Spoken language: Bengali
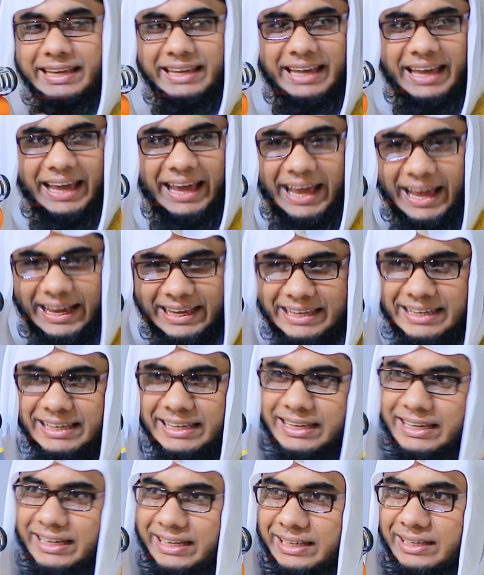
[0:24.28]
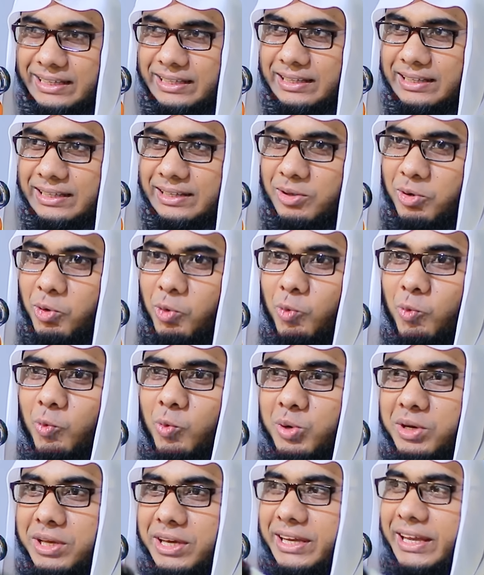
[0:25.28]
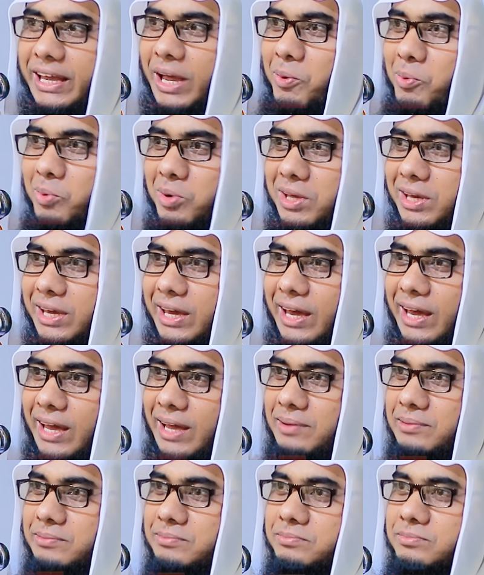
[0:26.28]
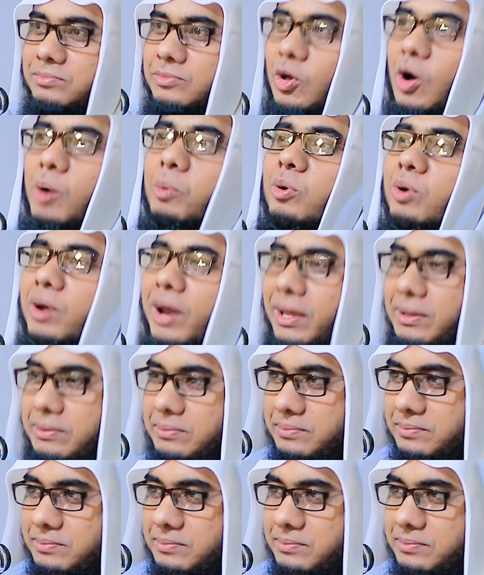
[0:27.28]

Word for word: কে কি উনি কে উনি কে খবর নাই